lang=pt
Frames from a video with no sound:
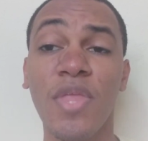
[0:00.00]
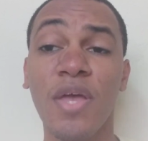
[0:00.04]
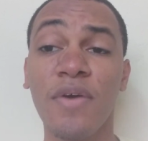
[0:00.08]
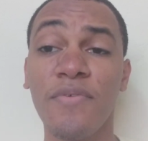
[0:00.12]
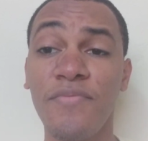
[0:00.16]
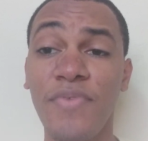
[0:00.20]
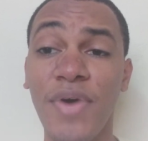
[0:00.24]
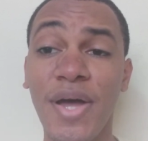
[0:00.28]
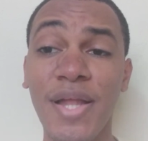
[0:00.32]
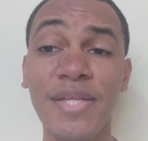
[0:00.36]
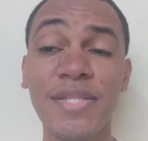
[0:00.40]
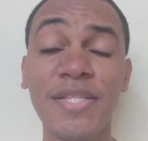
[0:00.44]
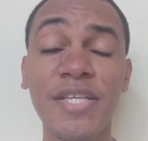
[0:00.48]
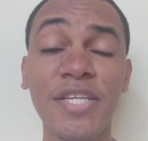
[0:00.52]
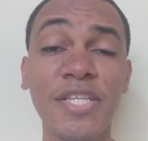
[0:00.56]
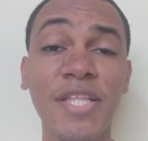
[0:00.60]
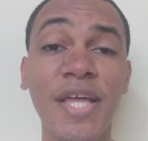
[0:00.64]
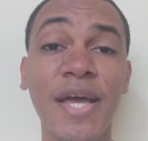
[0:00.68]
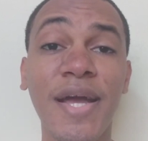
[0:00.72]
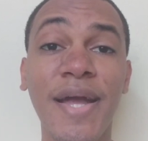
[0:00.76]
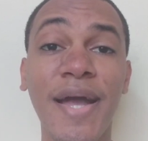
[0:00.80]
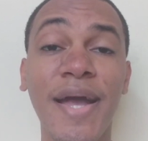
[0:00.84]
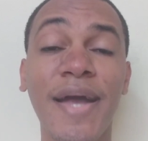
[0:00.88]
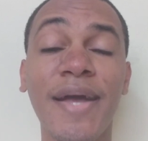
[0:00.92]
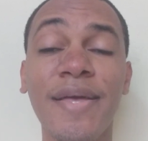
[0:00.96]
Vale
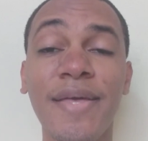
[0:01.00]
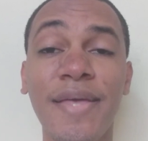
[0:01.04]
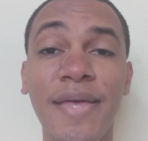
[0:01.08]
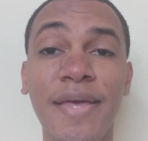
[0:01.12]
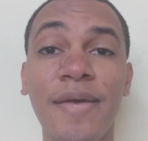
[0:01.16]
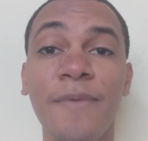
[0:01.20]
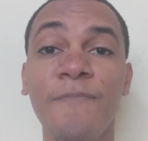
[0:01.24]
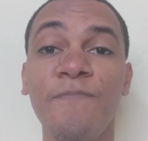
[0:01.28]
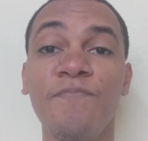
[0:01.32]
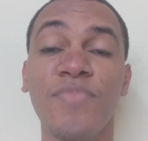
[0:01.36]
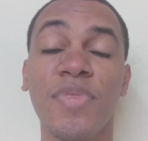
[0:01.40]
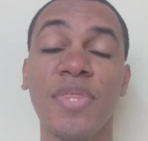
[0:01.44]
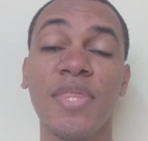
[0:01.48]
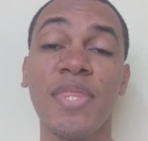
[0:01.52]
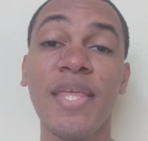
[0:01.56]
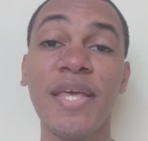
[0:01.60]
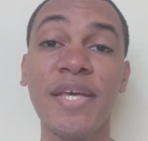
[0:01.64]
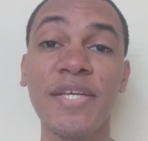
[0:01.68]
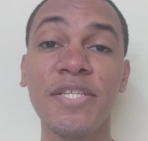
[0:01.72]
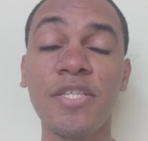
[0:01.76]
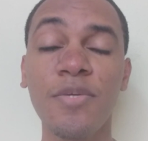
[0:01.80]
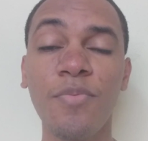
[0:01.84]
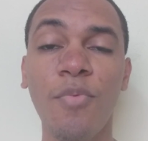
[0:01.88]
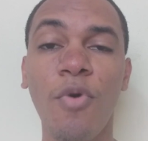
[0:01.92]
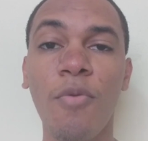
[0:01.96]
destacar que,
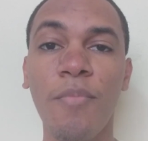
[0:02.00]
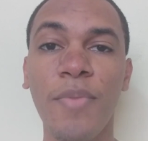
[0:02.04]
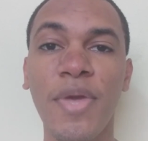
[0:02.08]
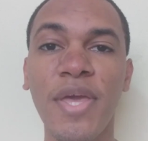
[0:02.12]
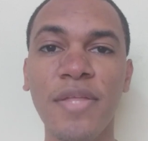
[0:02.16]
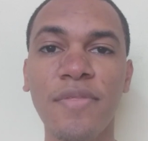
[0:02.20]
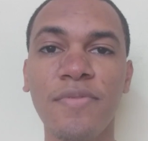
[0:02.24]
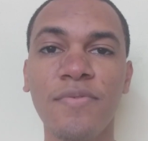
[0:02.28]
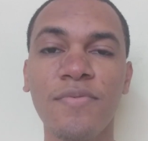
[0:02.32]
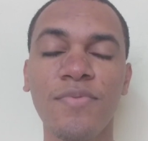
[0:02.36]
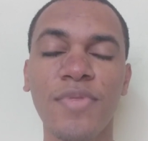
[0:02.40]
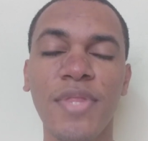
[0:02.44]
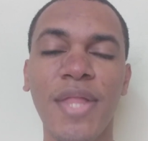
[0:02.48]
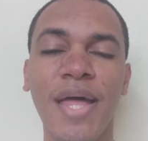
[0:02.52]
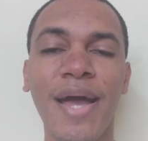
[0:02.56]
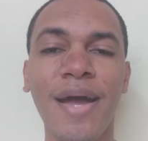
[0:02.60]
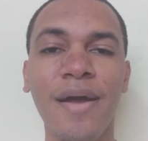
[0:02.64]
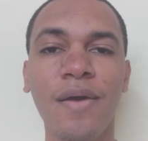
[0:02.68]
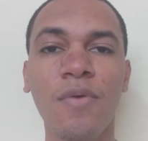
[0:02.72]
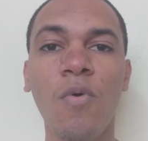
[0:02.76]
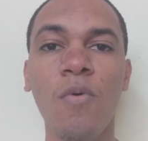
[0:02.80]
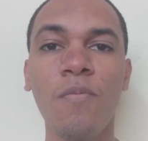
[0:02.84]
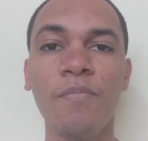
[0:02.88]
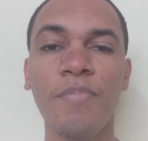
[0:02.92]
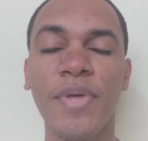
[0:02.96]
neste momento, na
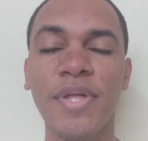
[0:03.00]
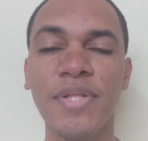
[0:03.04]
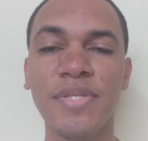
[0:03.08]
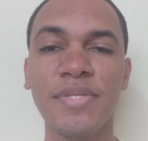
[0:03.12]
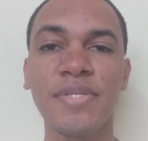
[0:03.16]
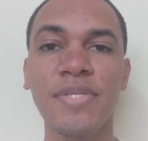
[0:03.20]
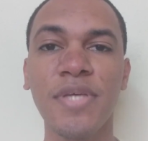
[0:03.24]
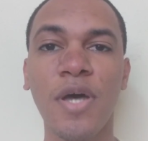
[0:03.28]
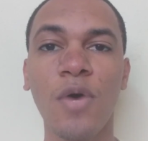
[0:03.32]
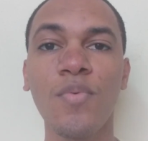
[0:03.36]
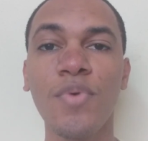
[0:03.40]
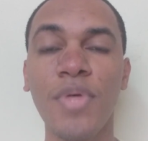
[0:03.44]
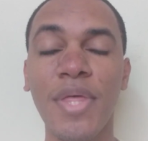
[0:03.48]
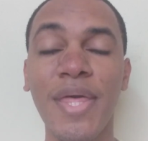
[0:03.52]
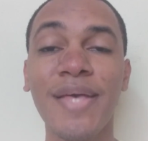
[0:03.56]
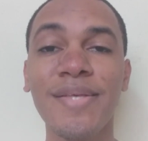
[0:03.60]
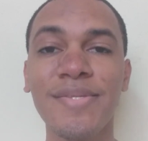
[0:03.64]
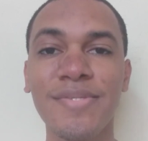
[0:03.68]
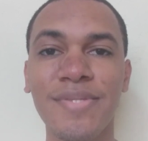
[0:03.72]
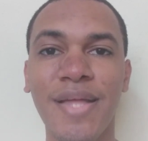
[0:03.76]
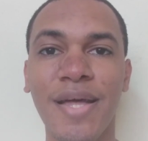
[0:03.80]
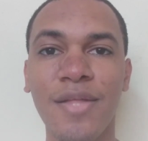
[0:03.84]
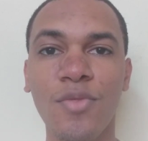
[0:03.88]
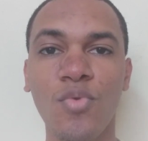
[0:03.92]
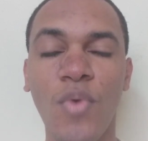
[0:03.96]
competição
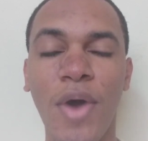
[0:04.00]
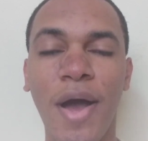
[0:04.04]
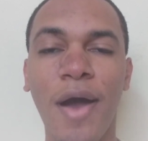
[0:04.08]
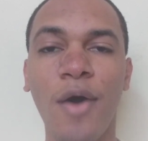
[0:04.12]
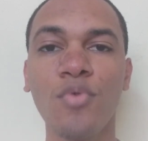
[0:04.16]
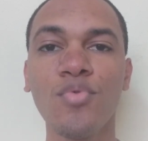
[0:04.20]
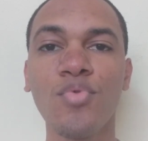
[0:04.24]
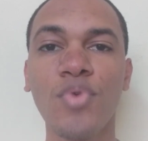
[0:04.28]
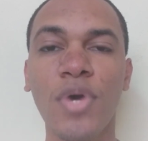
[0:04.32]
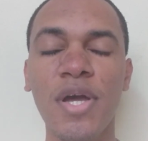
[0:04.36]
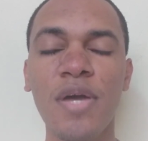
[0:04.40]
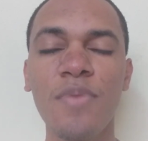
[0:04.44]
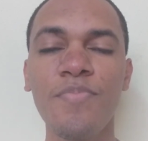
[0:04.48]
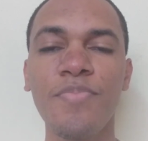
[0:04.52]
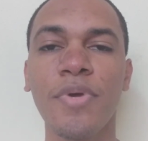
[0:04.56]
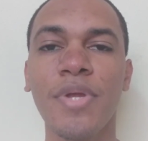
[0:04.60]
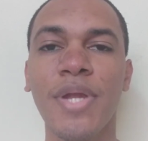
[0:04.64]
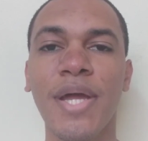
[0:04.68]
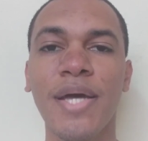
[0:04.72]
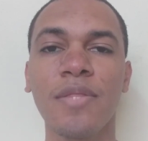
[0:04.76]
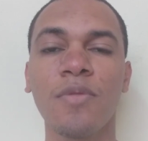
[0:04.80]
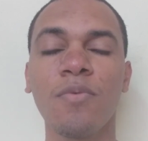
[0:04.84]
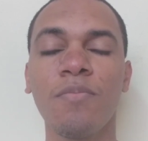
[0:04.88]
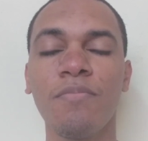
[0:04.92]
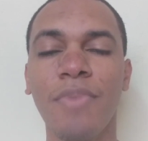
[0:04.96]
estadual, no
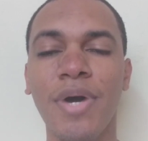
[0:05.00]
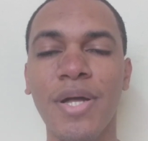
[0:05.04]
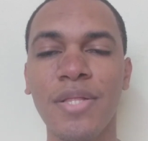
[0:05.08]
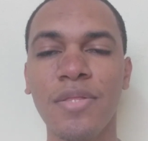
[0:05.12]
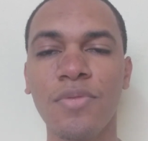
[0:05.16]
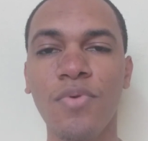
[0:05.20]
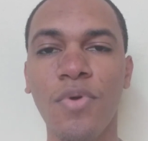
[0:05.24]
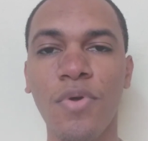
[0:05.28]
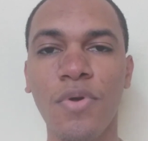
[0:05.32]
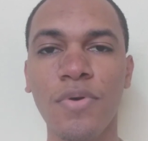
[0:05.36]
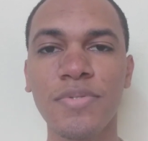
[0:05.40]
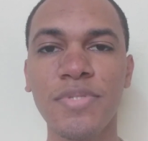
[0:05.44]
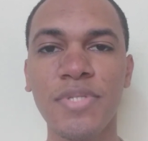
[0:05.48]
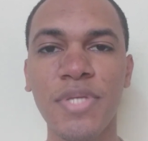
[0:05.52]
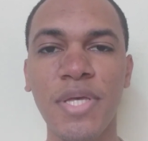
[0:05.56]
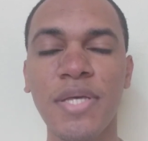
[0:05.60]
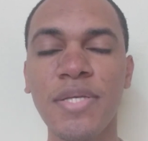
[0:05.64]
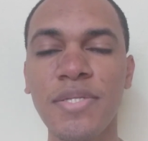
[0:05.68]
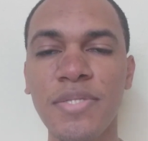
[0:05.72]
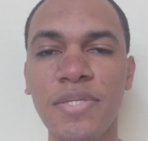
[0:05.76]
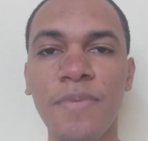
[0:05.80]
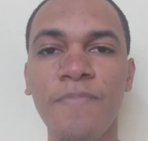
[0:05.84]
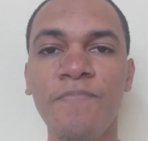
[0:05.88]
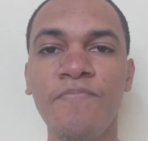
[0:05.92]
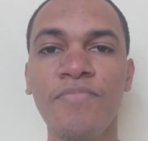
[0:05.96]
Campeonato Mato
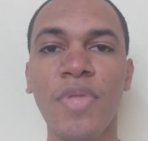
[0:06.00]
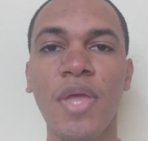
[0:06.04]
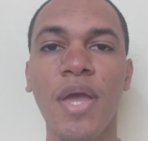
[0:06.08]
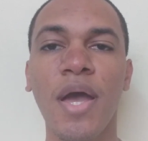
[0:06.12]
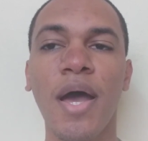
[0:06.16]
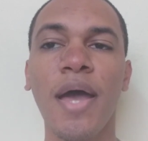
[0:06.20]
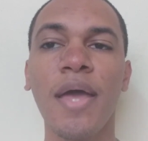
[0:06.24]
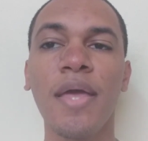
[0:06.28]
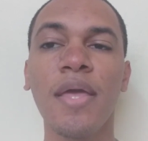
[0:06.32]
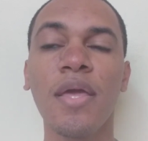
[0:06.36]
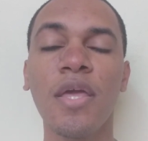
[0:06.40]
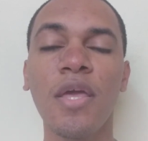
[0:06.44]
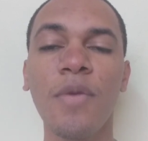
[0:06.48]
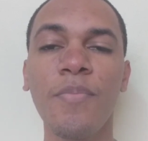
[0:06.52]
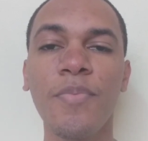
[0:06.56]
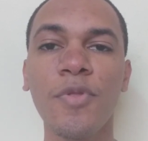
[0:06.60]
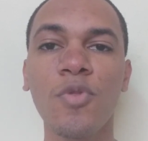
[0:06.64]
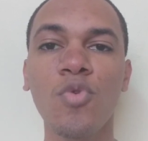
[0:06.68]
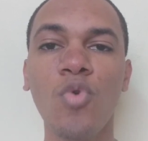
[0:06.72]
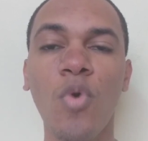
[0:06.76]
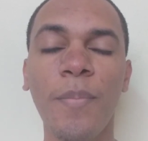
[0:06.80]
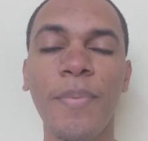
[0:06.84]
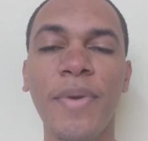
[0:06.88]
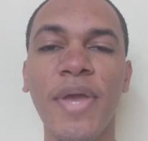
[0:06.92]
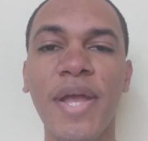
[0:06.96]
Grossense, a equipe
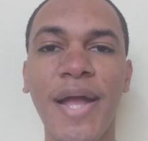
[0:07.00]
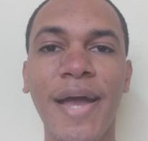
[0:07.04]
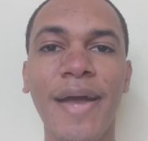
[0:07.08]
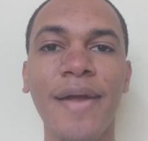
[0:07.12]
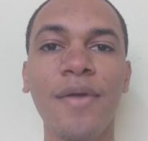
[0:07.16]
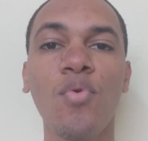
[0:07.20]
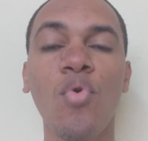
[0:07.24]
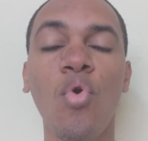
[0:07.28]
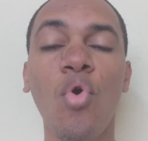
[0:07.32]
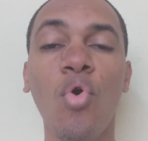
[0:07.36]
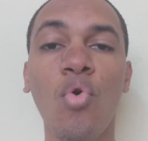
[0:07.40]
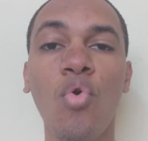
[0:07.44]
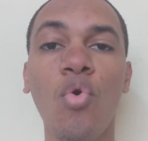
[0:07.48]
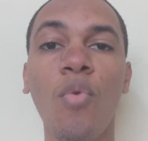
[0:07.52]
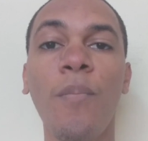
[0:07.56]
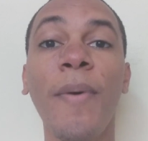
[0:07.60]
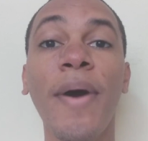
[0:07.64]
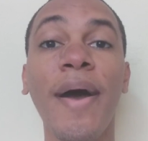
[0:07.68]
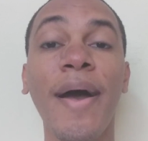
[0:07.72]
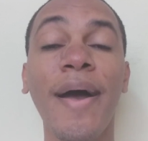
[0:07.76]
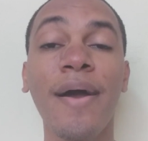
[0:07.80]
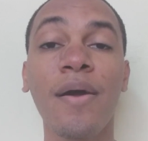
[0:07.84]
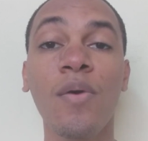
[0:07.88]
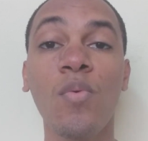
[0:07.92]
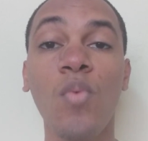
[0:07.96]
do Operário ocupa
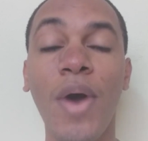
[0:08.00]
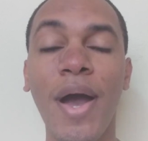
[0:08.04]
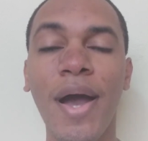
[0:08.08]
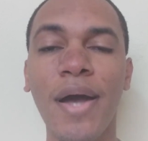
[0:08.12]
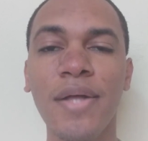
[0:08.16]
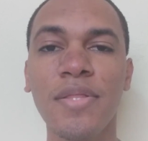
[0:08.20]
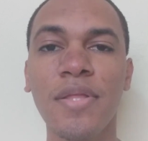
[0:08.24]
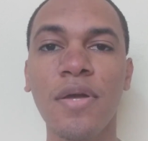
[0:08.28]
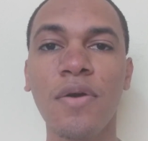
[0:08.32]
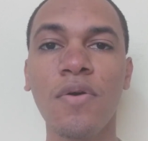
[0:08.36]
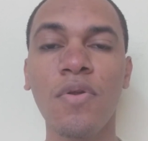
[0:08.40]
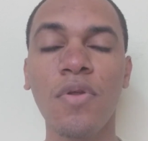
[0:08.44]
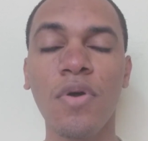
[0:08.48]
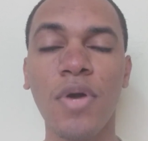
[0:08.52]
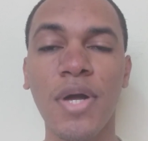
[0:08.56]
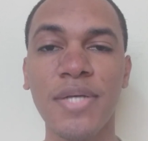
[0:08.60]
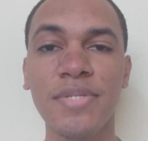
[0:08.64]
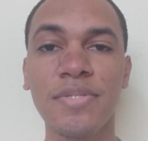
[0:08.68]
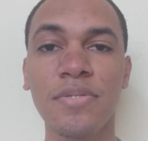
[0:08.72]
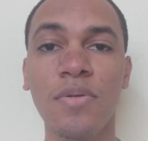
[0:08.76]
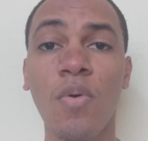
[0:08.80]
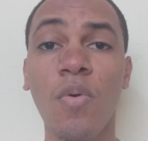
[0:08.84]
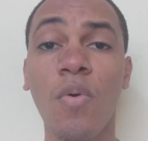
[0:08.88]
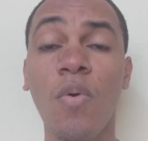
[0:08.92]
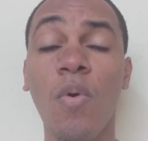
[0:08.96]
a quarta
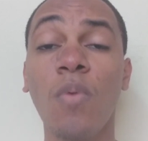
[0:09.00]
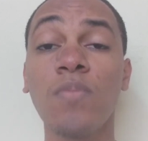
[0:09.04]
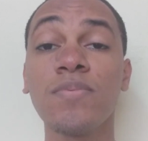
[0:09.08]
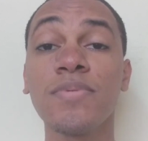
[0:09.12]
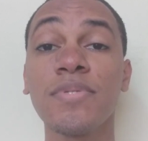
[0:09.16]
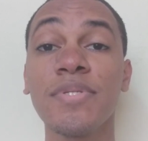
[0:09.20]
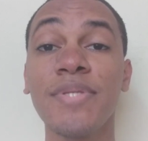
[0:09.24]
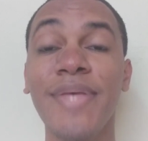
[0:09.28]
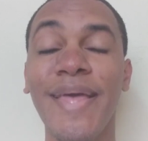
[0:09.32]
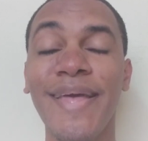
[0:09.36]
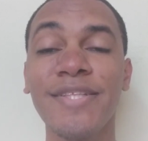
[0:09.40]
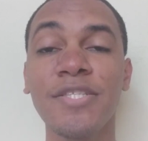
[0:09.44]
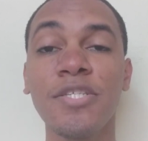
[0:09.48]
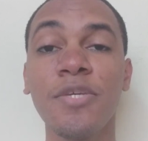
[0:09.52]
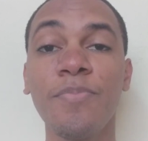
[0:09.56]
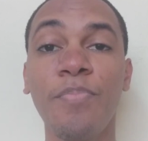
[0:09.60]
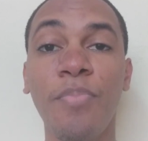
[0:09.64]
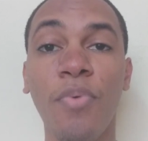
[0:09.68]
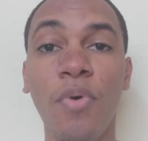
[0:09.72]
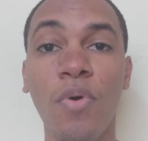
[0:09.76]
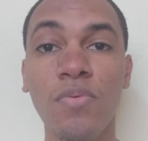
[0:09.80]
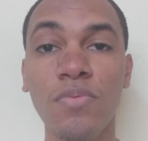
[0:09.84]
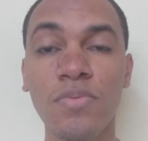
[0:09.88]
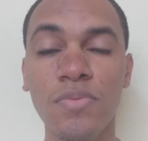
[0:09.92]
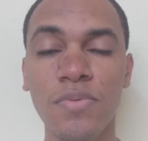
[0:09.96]
colocação com sete
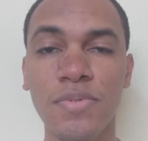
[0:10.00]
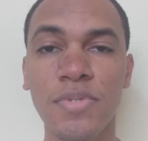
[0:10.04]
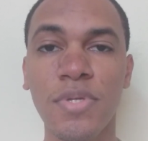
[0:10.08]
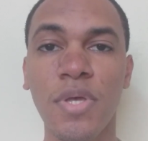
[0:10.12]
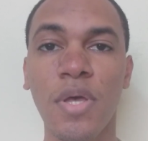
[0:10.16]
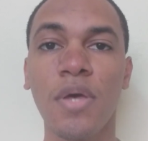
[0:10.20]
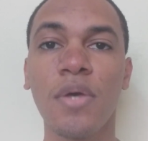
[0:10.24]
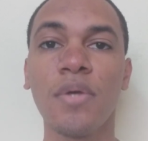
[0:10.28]
pontos